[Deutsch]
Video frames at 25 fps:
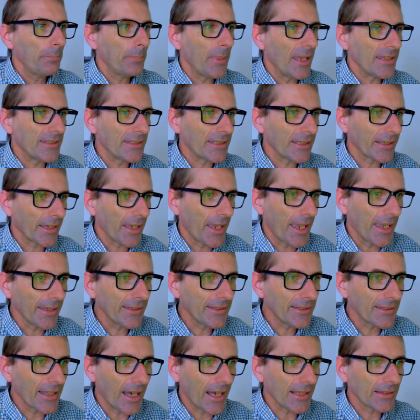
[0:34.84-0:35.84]
bessere
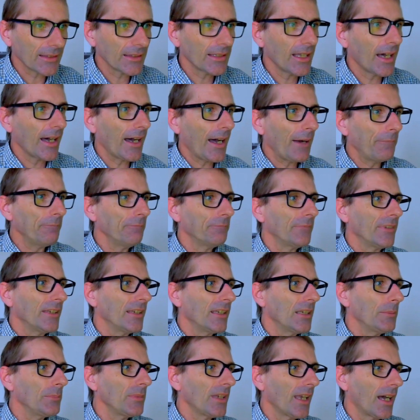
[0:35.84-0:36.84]
Eckdaten haben
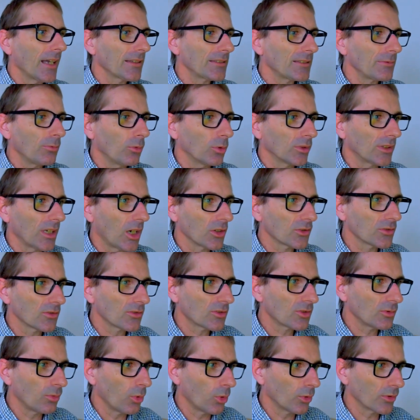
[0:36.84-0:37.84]
wie im Jahr
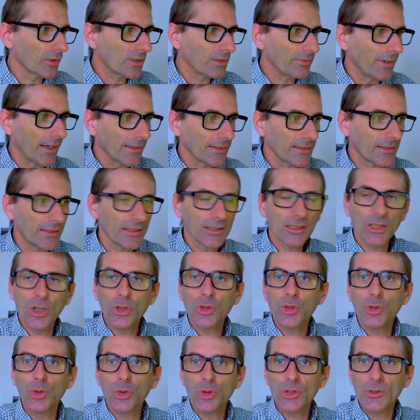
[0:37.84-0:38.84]
2022
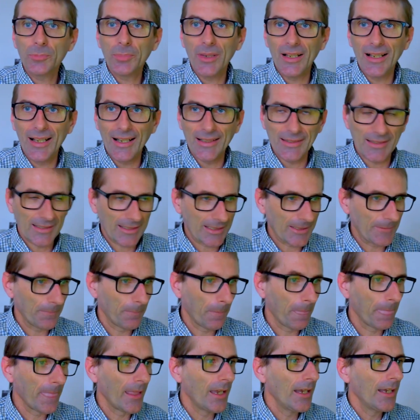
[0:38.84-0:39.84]
Schlussbilanz.
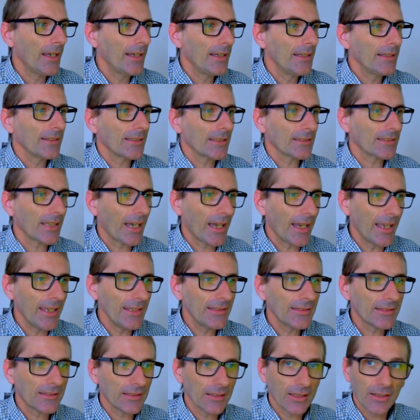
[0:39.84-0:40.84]
Das
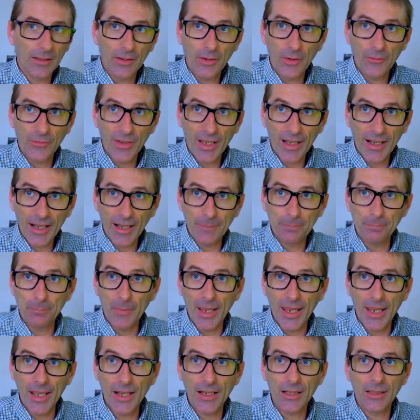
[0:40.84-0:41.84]
heißt, wir haben
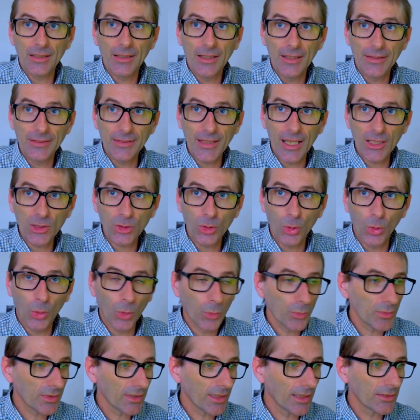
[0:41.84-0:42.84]
mehr
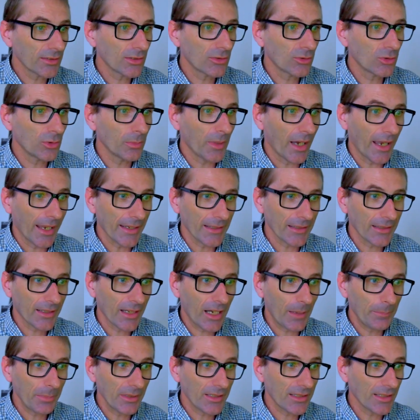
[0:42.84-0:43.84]
Nettoumsatz zum
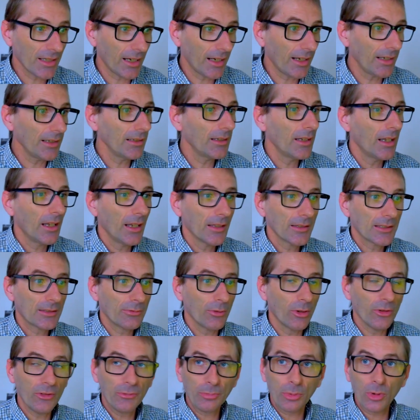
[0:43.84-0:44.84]
Eigenkapital,
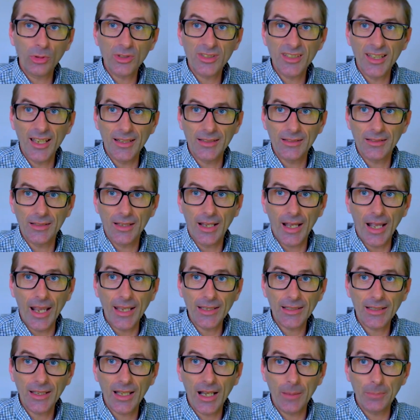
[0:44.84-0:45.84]
12%
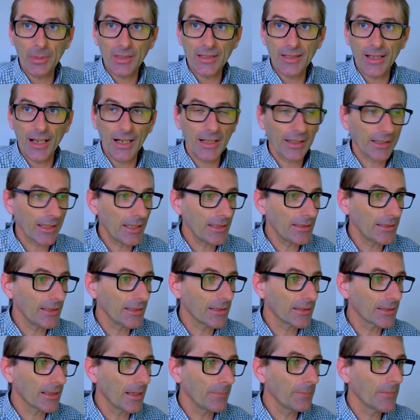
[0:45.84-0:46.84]

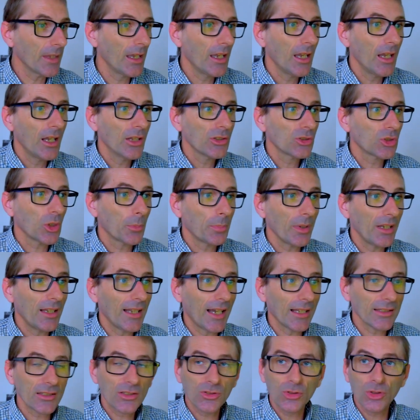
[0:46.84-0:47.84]
Eigenkapitalrendite, zur
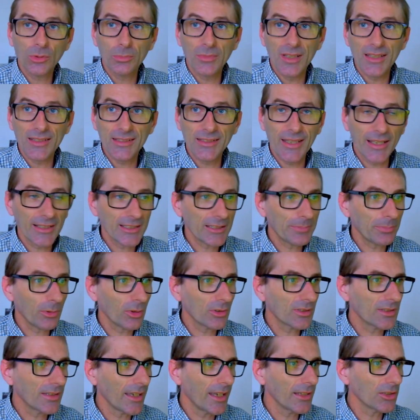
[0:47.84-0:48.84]
Bilanzsumme
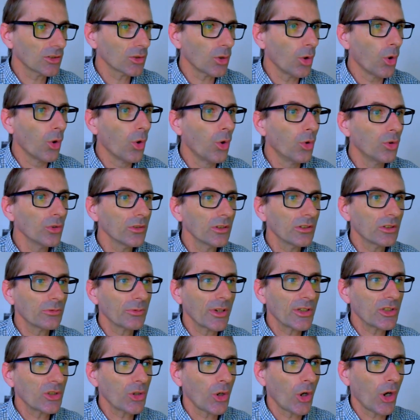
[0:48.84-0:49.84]
6% und
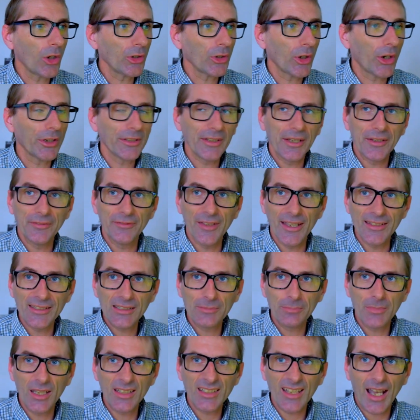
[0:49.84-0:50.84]
Return on
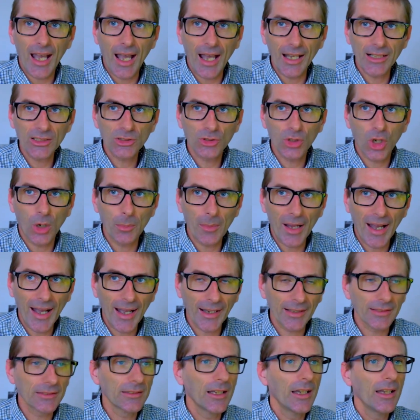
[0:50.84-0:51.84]
Investment
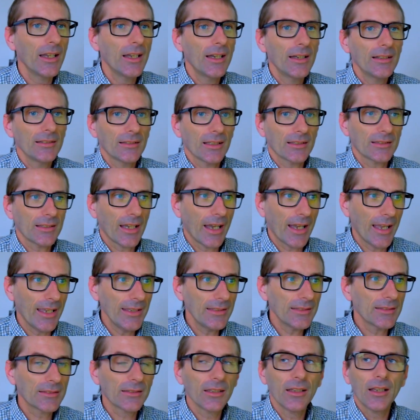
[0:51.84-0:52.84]
8,8. Das
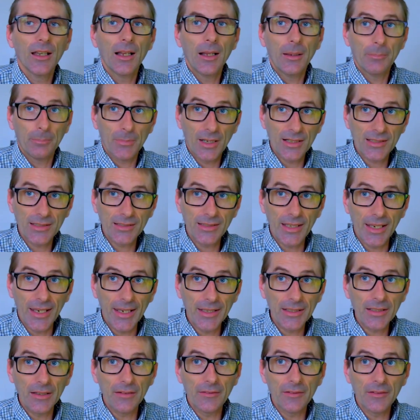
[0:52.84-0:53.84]
heißt, mal
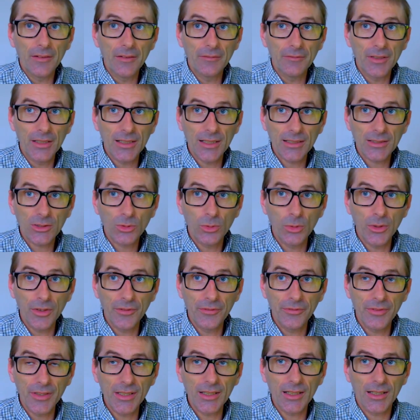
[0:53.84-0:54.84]
sehen, wie das qi
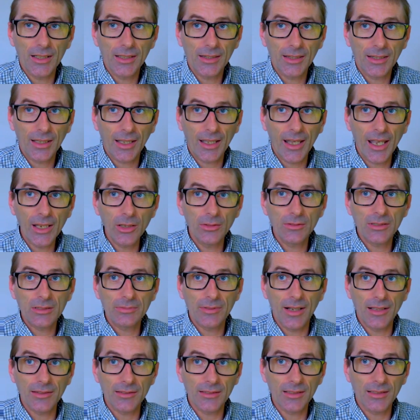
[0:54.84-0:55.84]
4
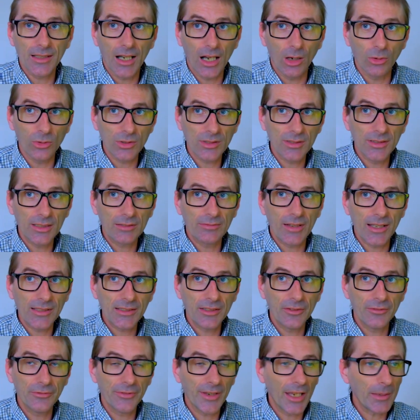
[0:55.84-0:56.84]
23 aussieht,
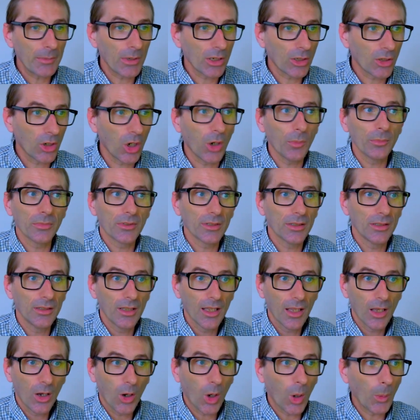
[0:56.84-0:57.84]
was im Februar kommt.
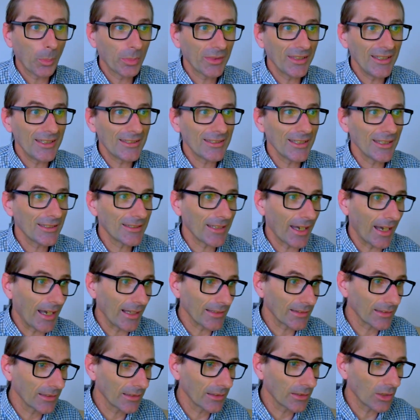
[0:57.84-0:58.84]
Ob diese
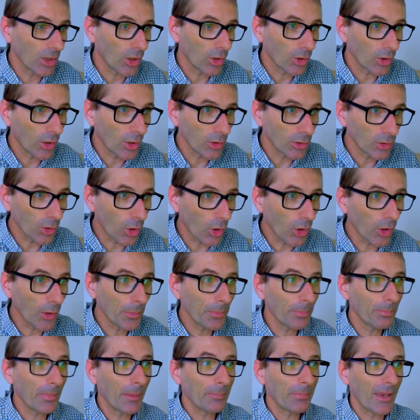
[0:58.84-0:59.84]
Daten
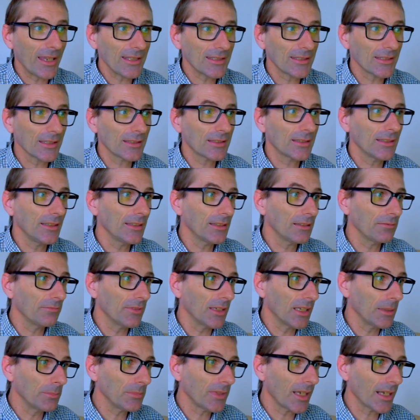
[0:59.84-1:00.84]
noch besser sind
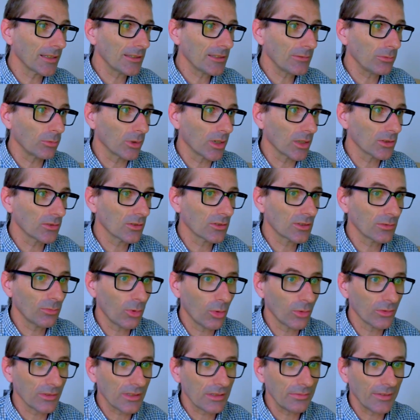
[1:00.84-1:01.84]
wie im Jahr
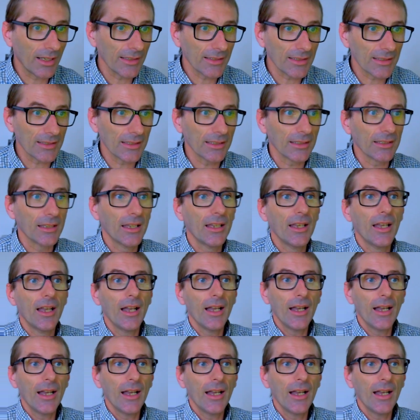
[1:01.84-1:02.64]
2022.